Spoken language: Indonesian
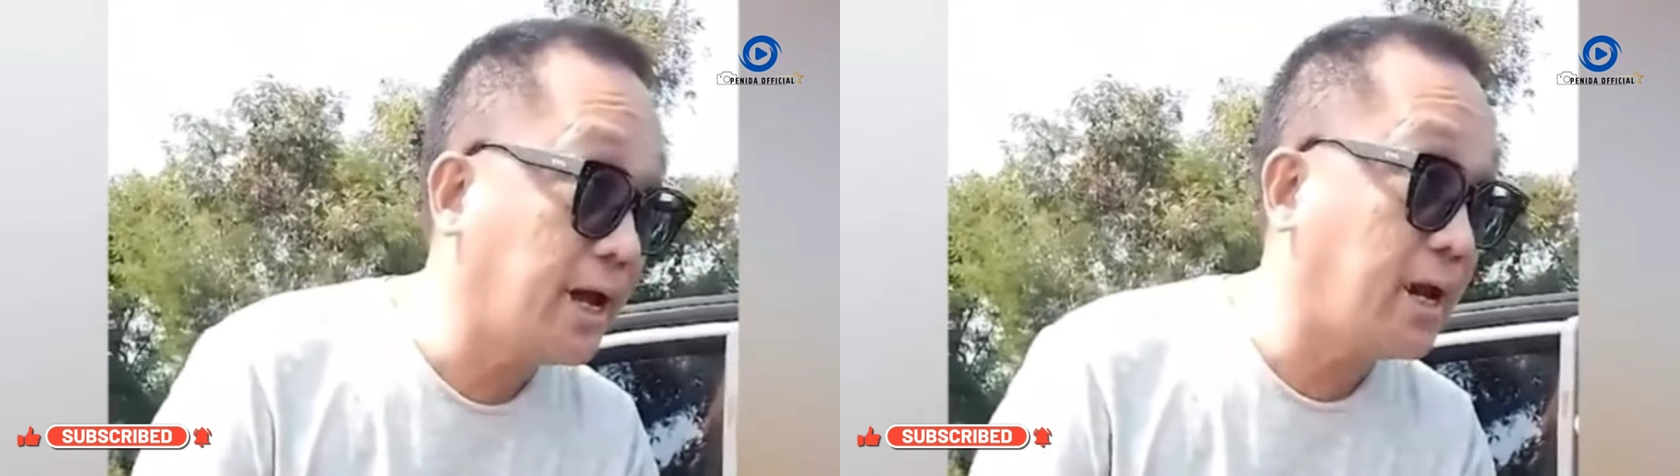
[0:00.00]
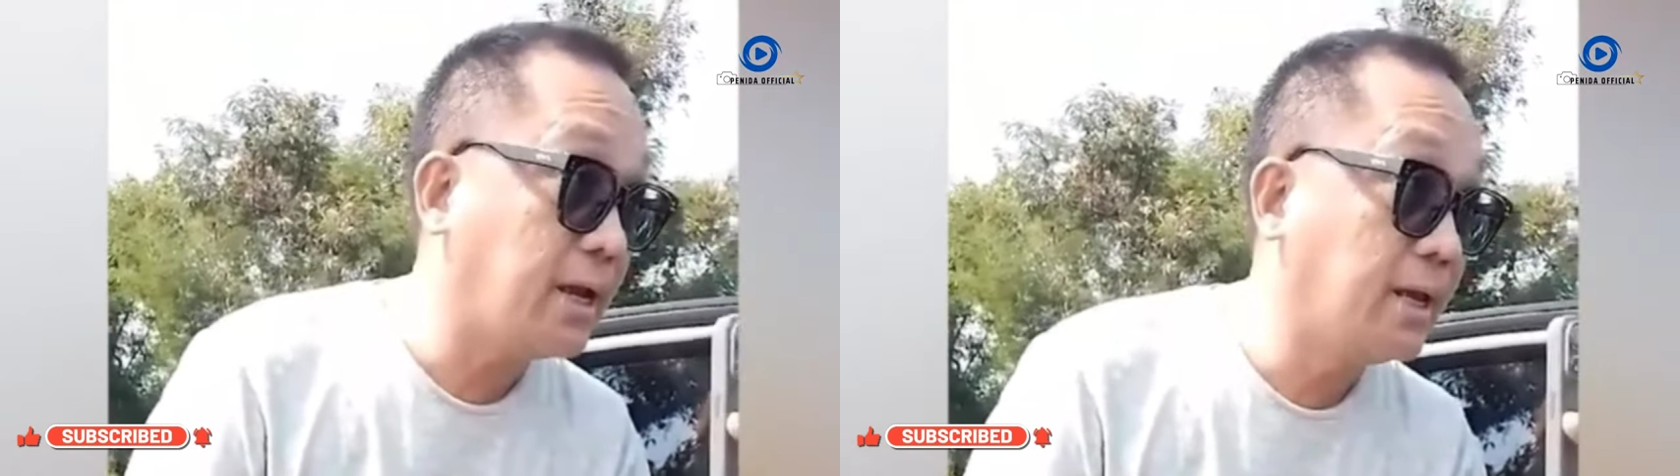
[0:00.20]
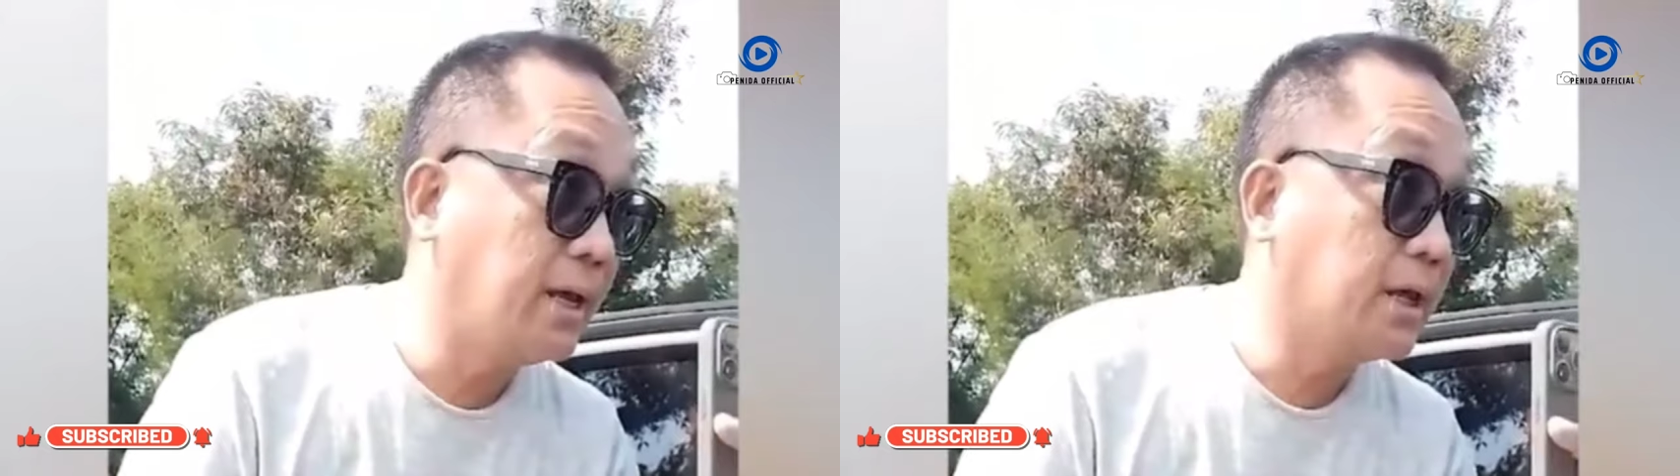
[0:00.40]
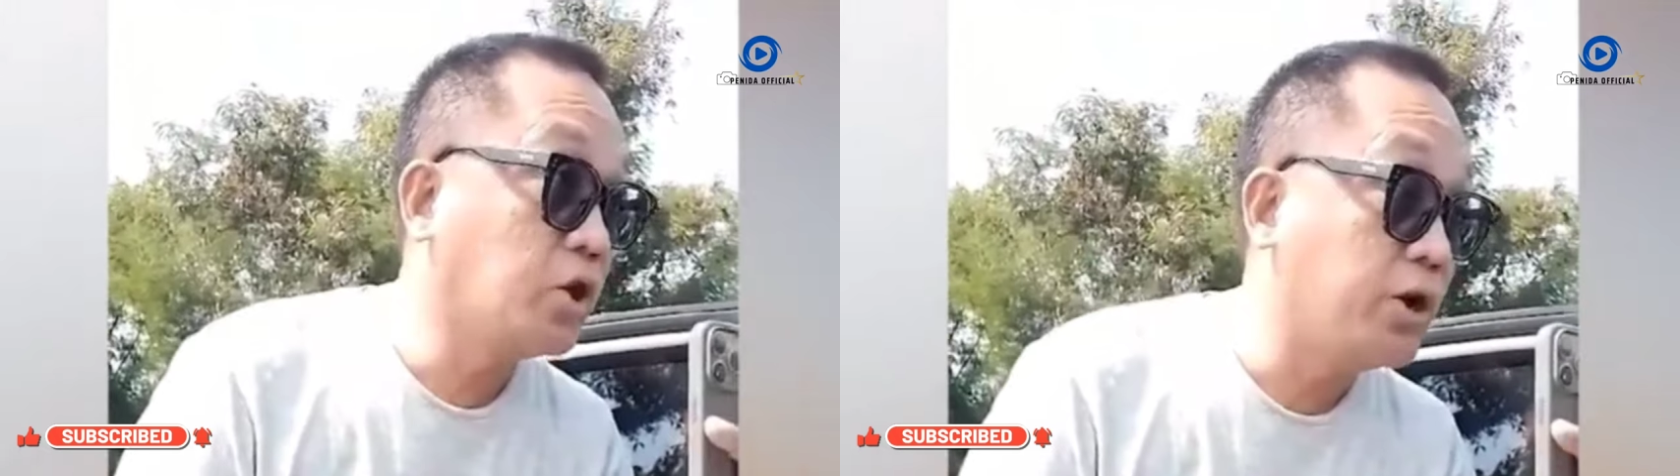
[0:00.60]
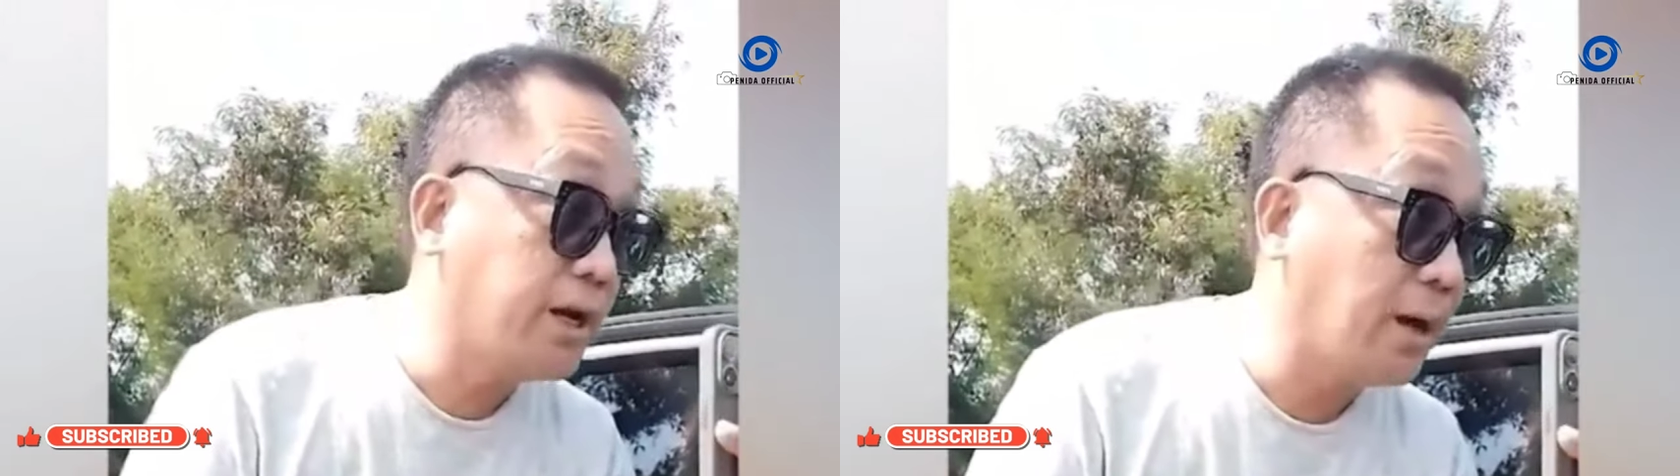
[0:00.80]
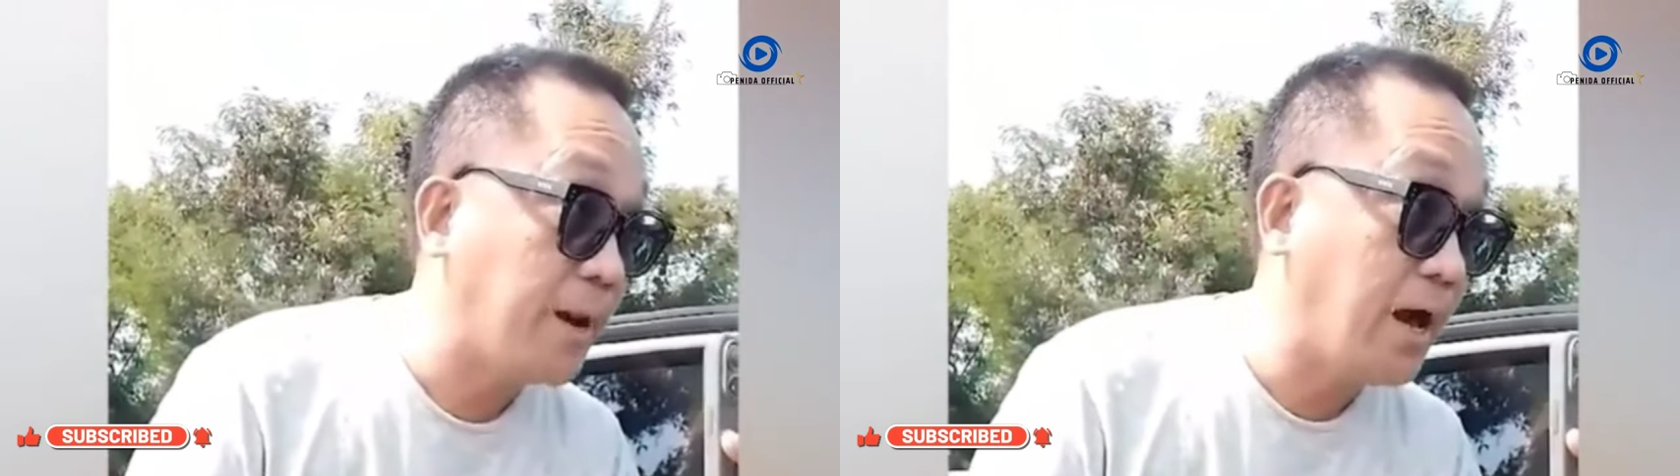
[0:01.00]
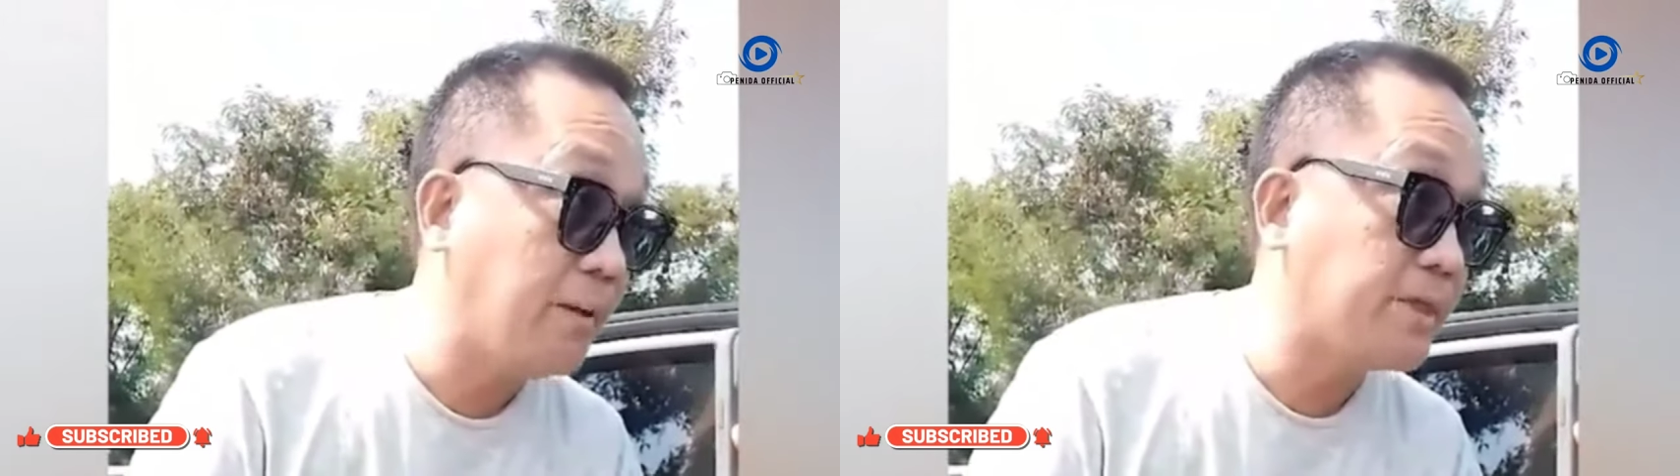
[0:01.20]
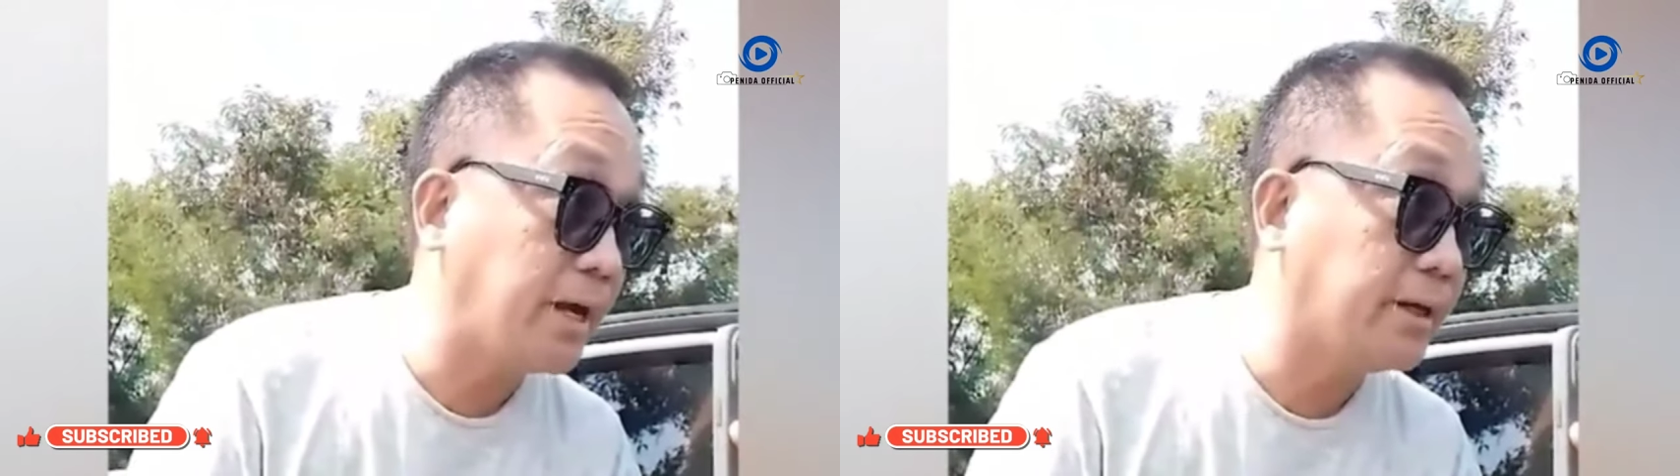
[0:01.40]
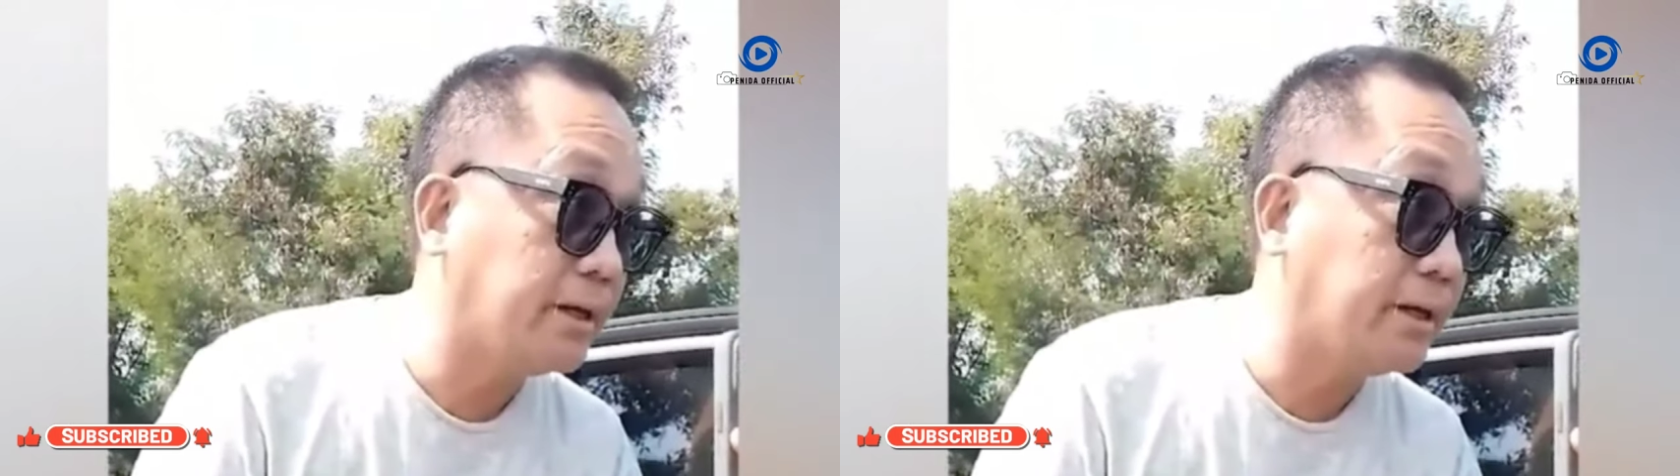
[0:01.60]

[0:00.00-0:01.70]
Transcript: Pada tahun 2019